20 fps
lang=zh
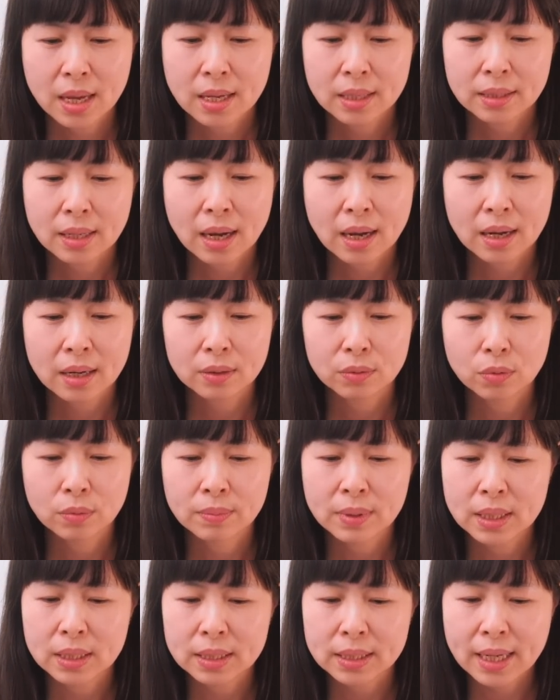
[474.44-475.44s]
那我
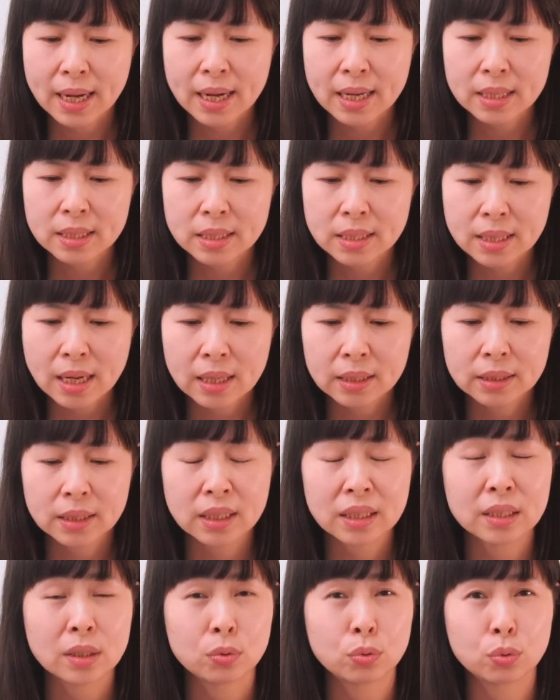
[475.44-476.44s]
们在上
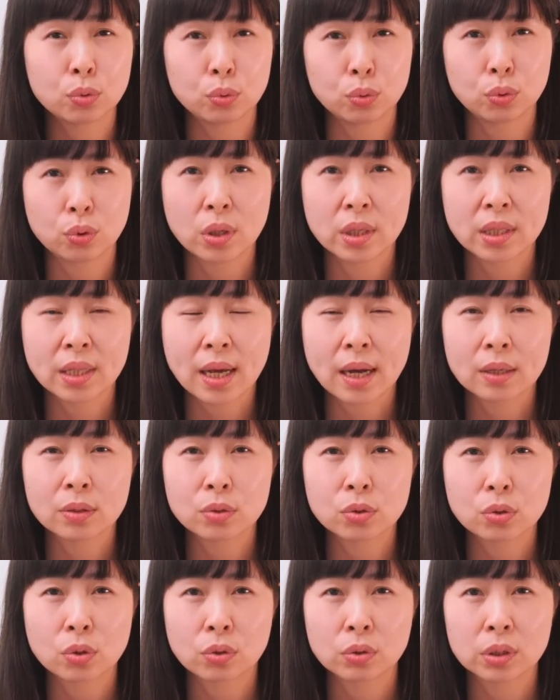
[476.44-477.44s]
帝的主权
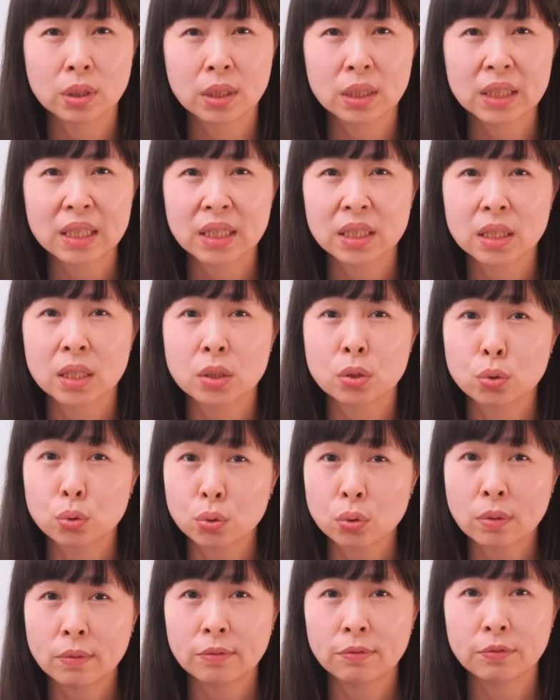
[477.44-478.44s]
当中呢，其实
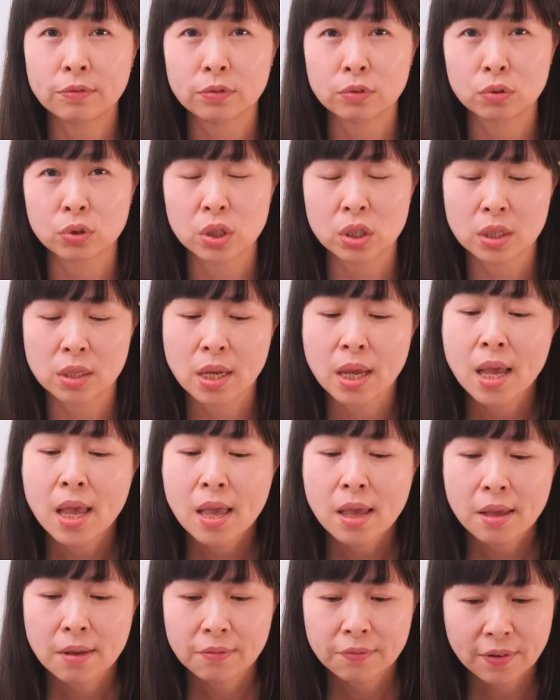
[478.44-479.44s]
顺服是。
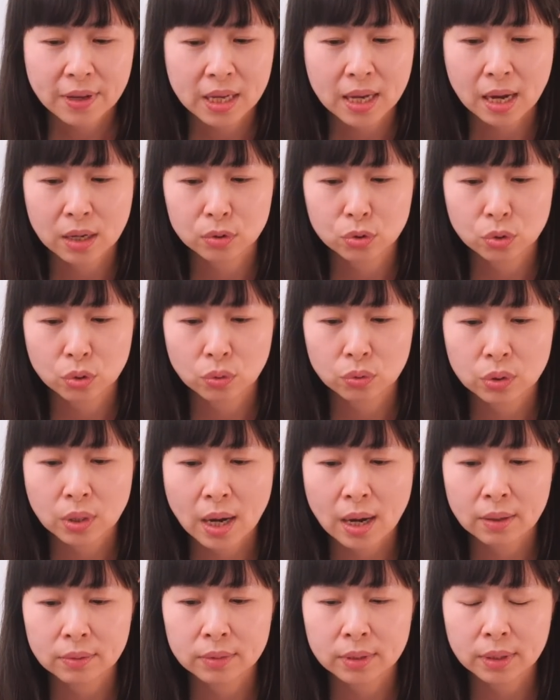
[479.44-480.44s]
非常重
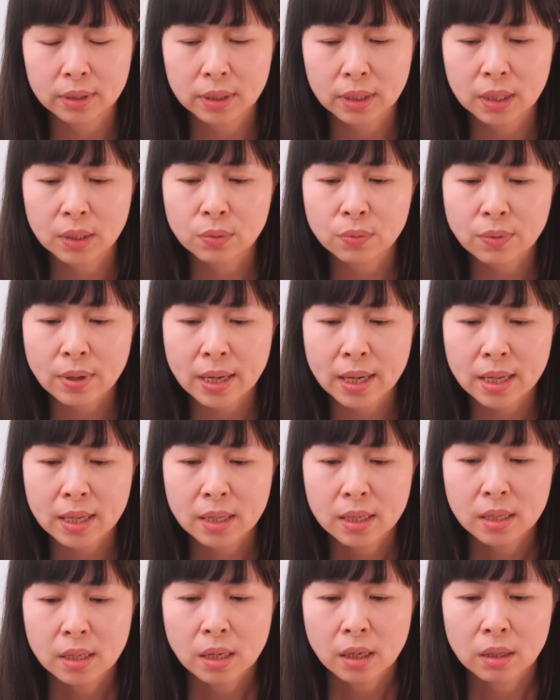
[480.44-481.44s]
要的，因
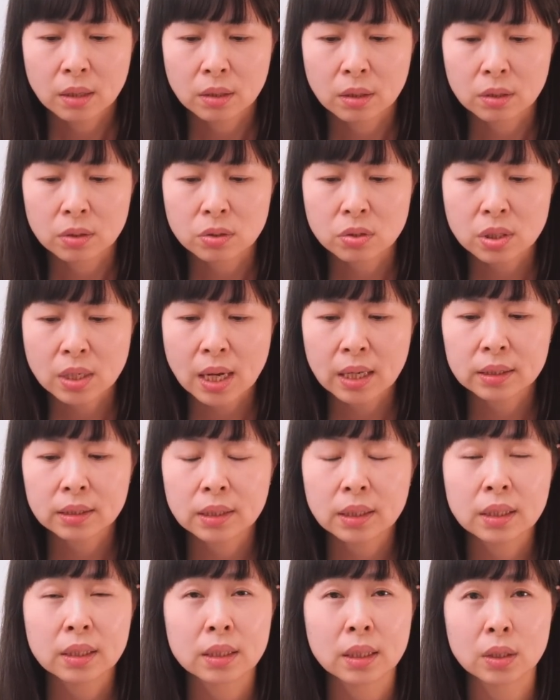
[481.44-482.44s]
为呃，
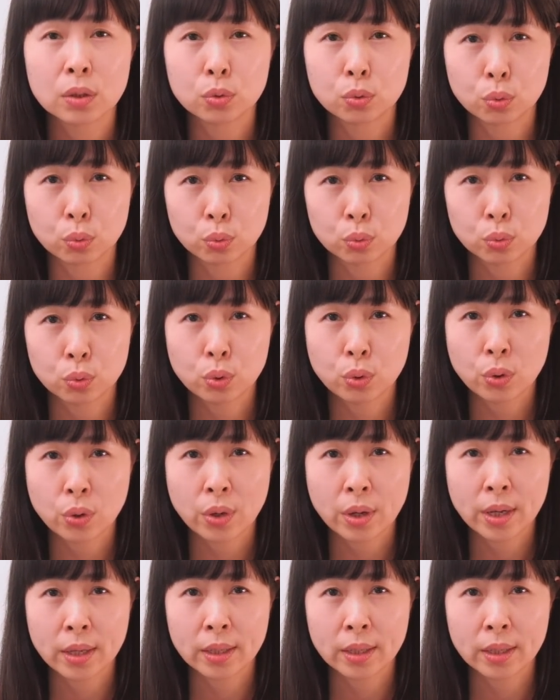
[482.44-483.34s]
上帝的主权